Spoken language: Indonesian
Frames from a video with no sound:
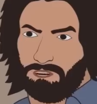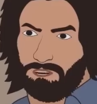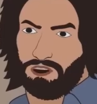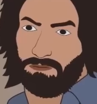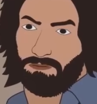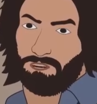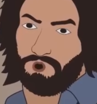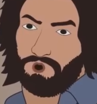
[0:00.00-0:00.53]
Eh
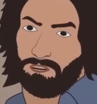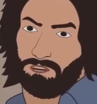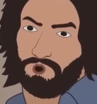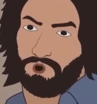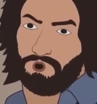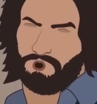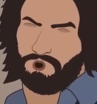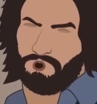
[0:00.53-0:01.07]
tapi tunggu
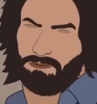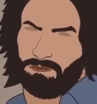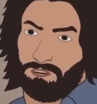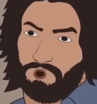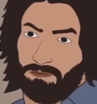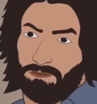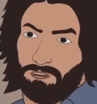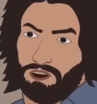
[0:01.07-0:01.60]
dulu,
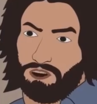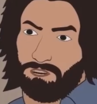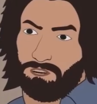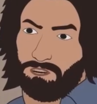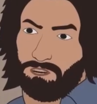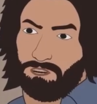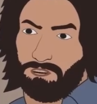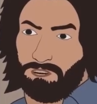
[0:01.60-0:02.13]
lu
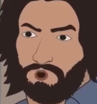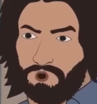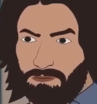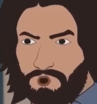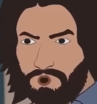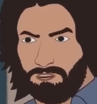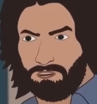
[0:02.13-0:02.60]
bilang, lu mau